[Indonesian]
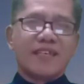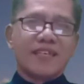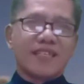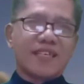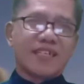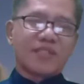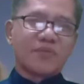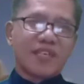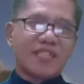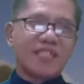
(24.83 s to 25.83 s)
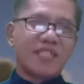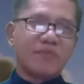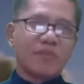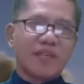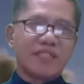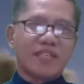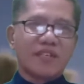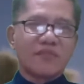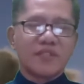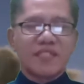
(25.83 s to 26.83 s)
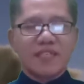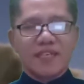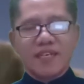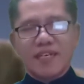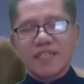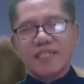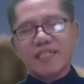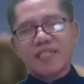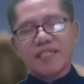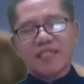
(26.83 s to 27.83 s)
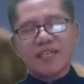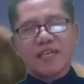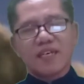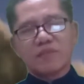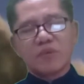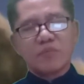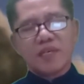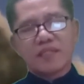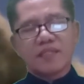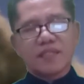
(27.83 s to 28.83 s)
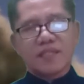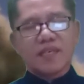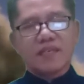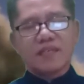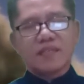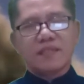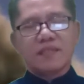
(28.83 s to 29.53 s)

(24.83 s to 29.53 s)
Kita ketemu lagi di pembelajaran fisika. Kali ini kita akan membahas tentang